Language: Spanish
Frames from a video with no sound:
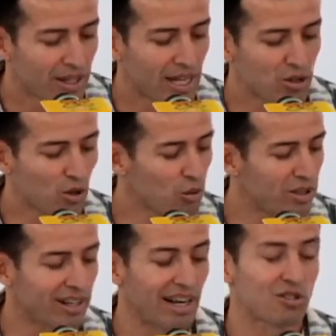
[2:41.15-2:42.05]
que son
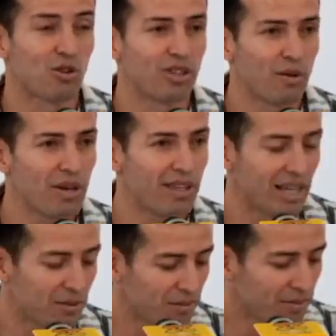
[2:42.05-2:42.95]
nuestra razón de
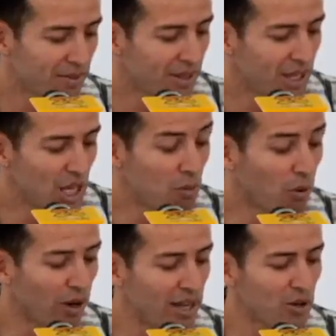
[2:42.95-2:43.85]
vida y
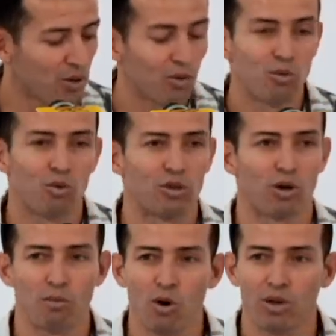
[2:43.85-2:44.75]
por ello
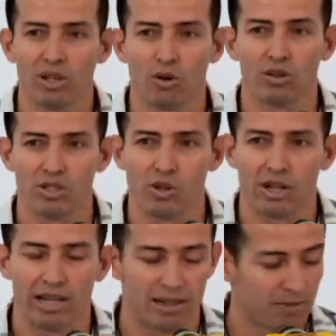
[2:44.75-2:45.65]
nuestro amor
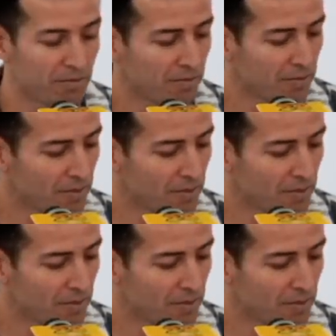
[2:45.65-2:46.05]
incondicional.